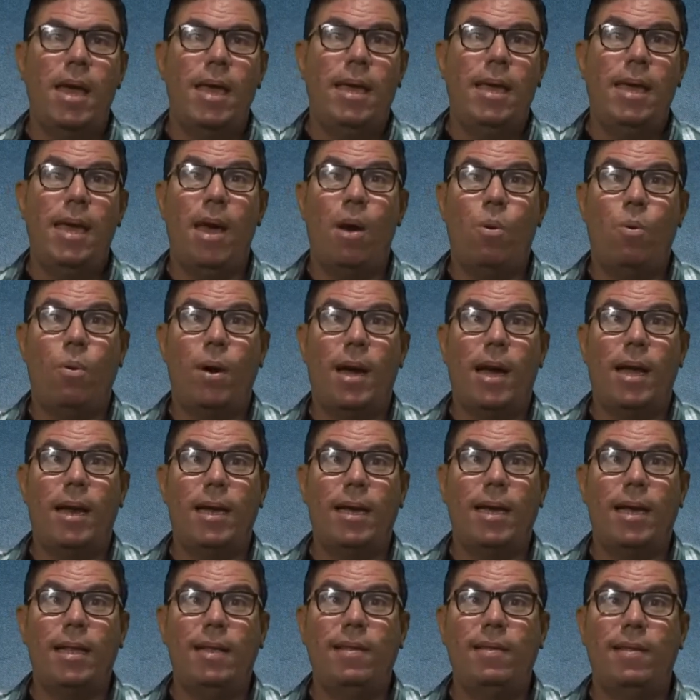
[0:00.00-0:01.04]
e é o
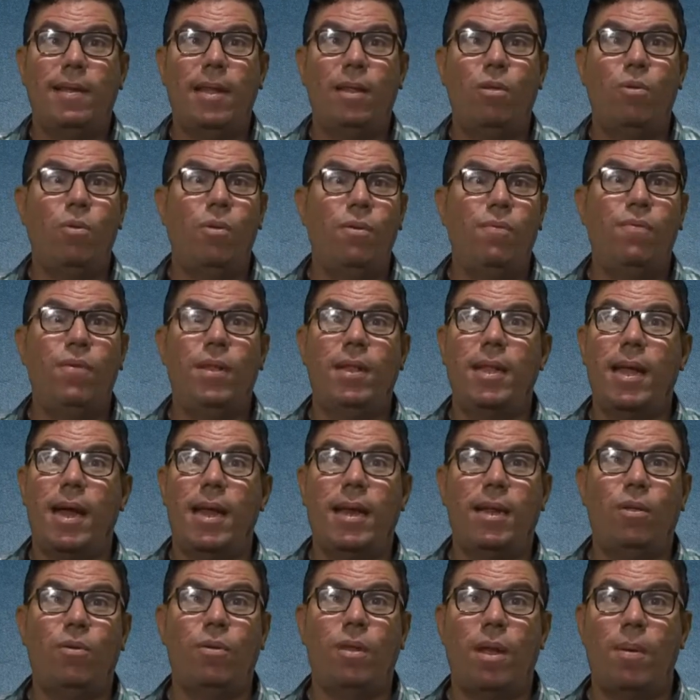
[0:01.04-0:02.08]
cara que eles tentam
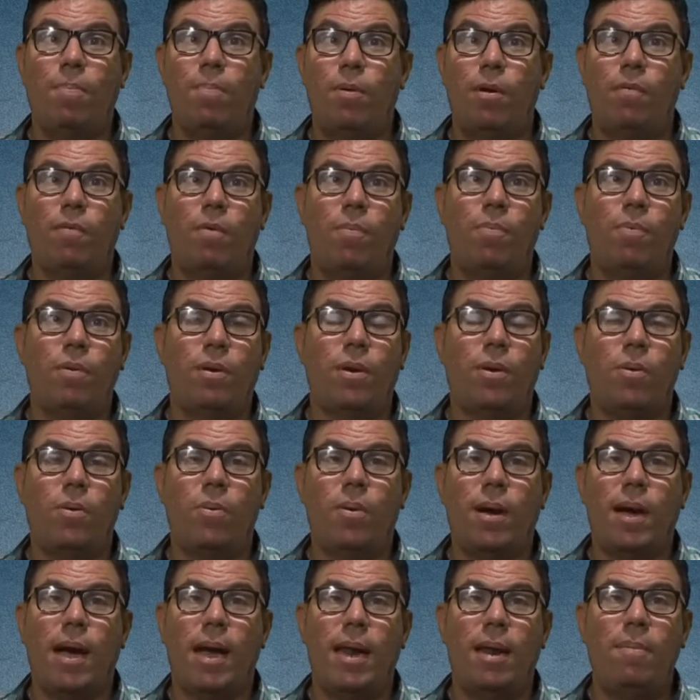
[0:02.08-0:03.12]
evitar a toda a prova porque o
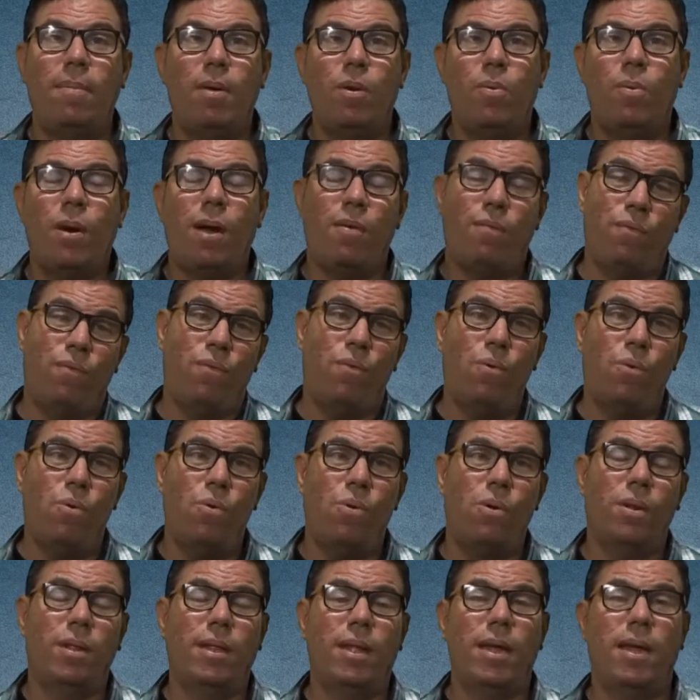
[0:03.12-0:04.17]
cara é meio
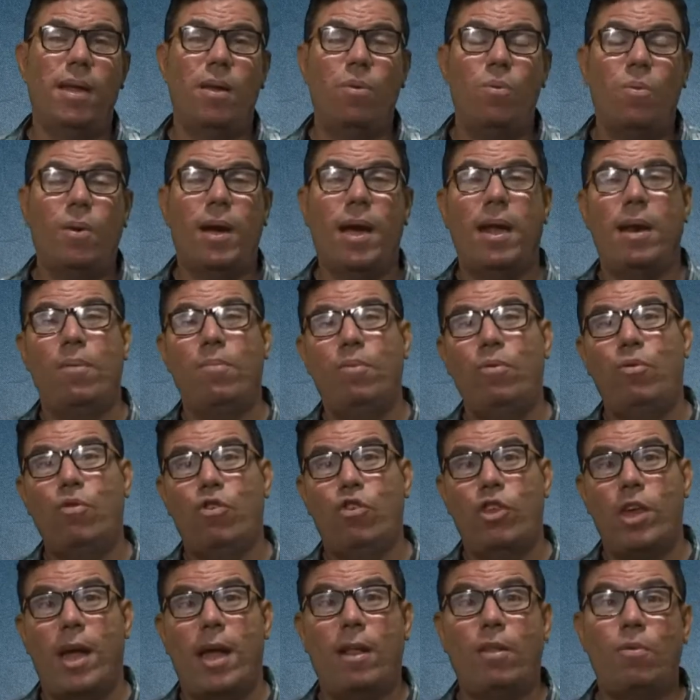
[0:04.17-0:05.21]
cafona, é um cara muito
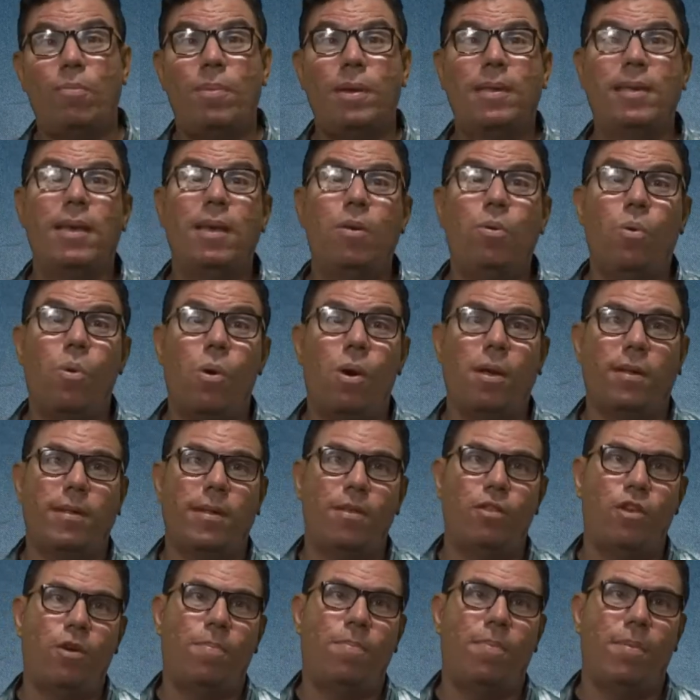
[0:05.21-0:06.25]
chato, mas que
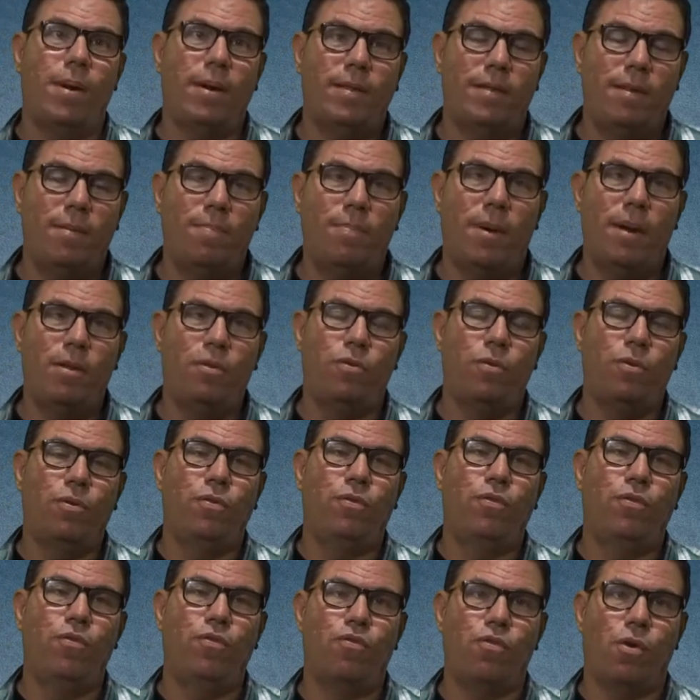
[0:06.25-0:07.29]
gosta de participar de
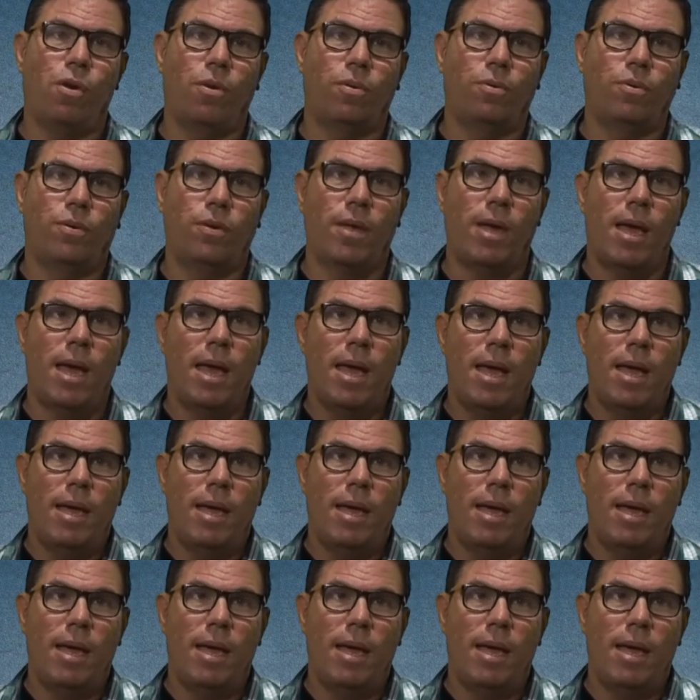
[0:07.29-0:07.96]
todos os jogos.